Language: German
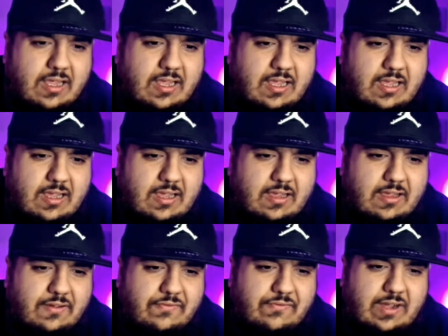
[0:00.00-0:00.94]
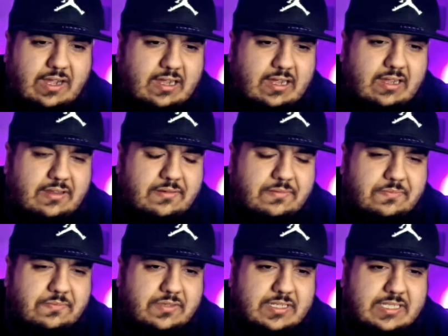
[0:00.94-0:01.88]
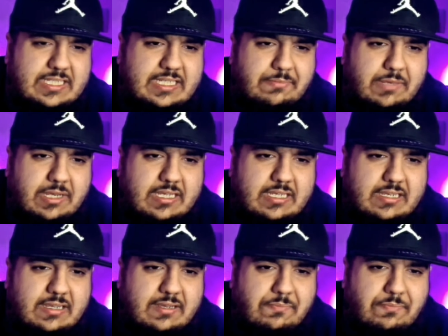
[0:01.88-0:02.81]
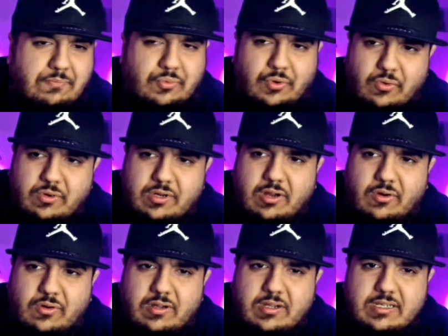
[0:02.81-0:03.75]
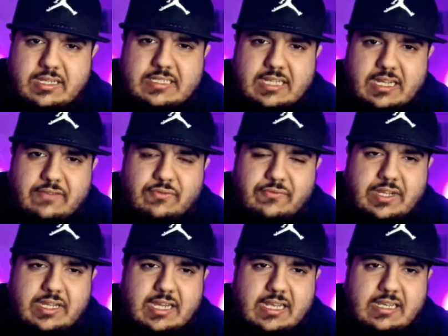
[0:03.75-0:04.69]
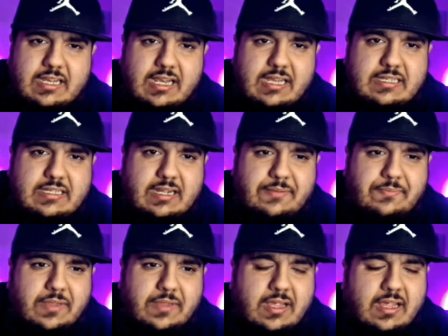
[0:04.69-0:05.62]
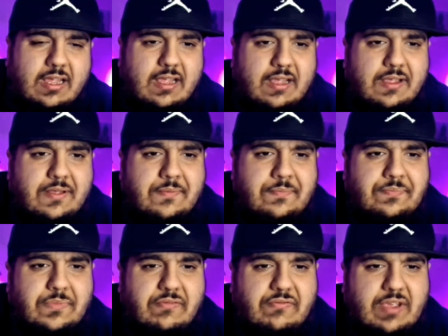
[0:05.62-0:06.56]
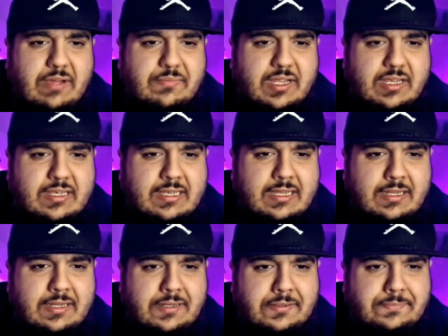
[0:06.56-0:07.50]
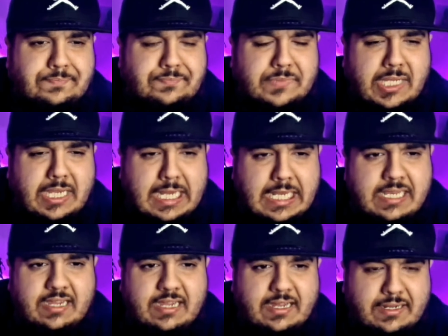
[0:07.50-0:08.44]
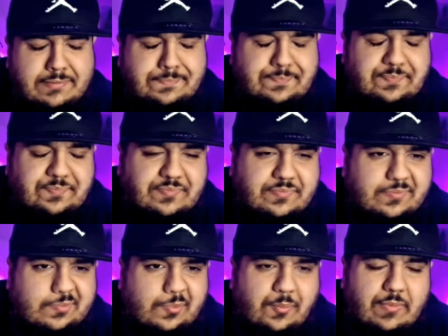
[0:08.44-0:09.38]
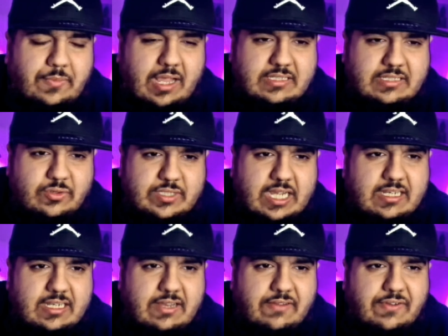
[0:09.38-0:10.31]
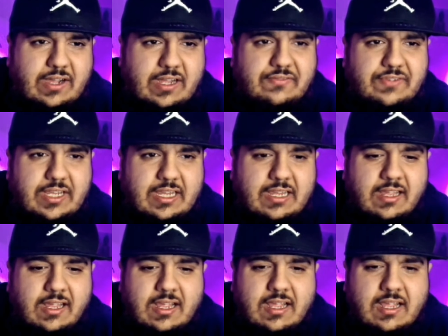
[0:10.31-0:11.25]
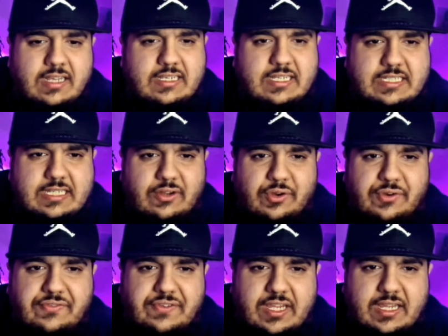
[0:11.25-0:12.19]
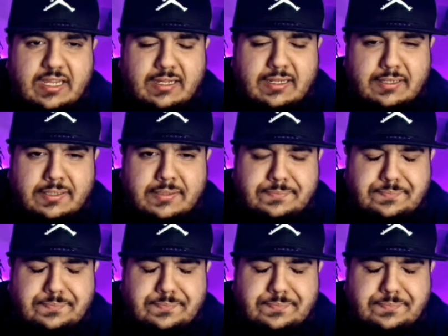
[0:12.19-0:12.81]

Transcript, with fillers: äh, war ziemlich broke auch in der Zeit, wo wir ihn kennengelernt haben. Wir haben dann äh, hinterher und so Sachen erfahren wie, dass er irgendwie äh,